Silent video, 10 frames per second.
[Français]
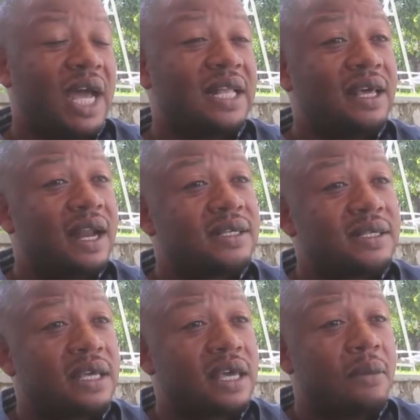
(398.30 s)
à telle
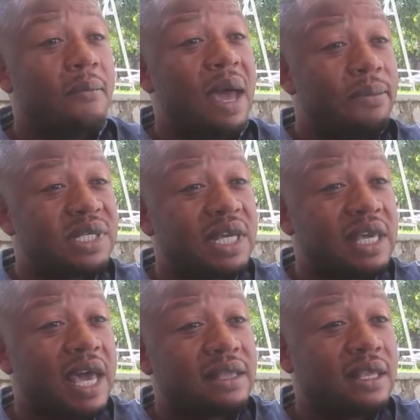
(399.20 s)
enseigne que même ce
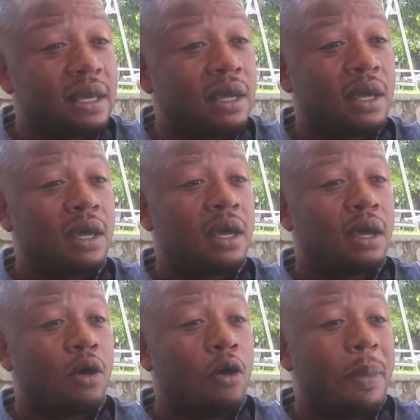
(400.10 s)
qui a été
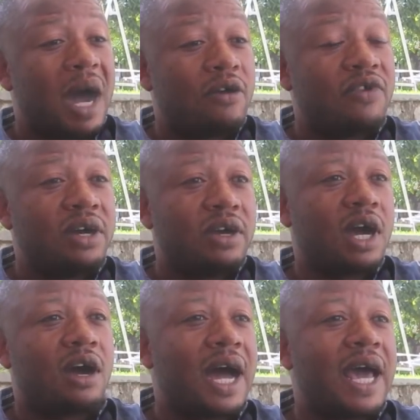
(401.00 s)
auparavant le
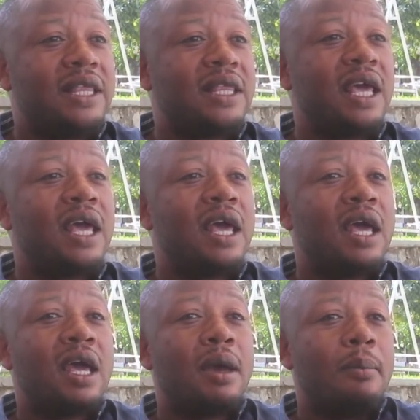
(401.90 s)
camp a été
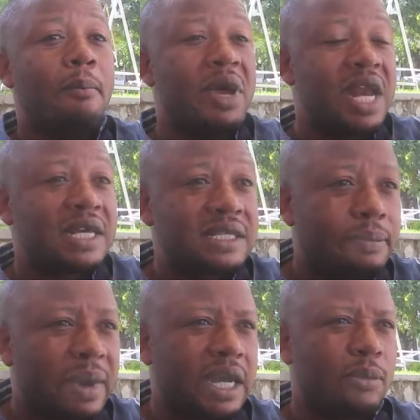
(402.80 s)

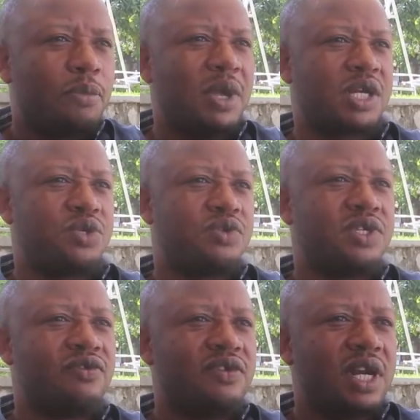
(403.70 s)
menacé par des populations
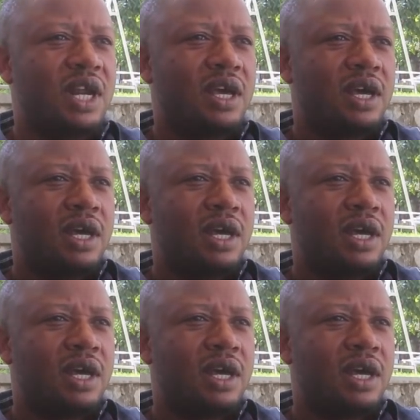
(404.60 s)
civiles.